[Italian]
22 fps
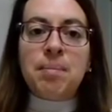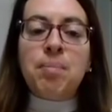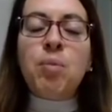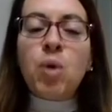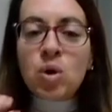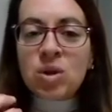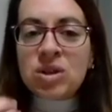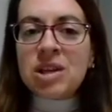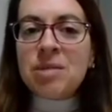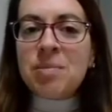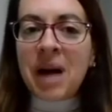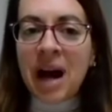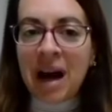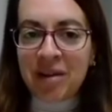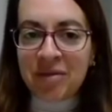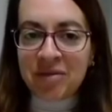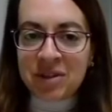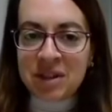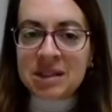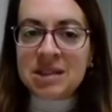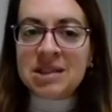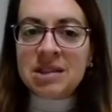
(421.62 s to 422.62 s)
Molte
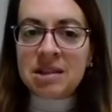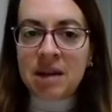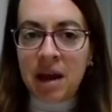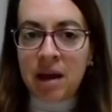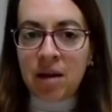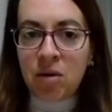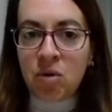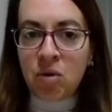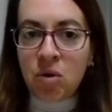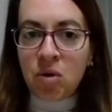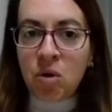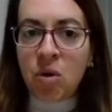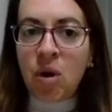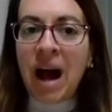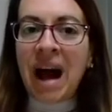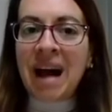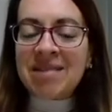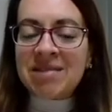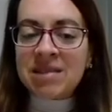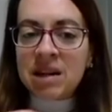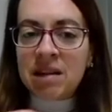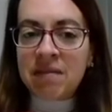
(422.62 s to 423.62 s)
mafie si reggono
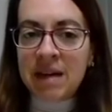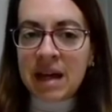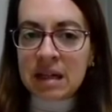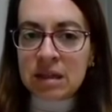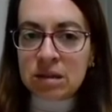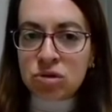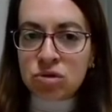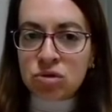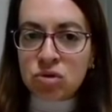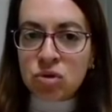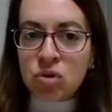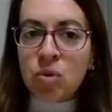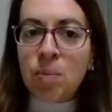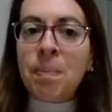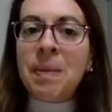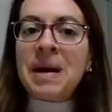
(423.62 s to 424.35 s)
attraverso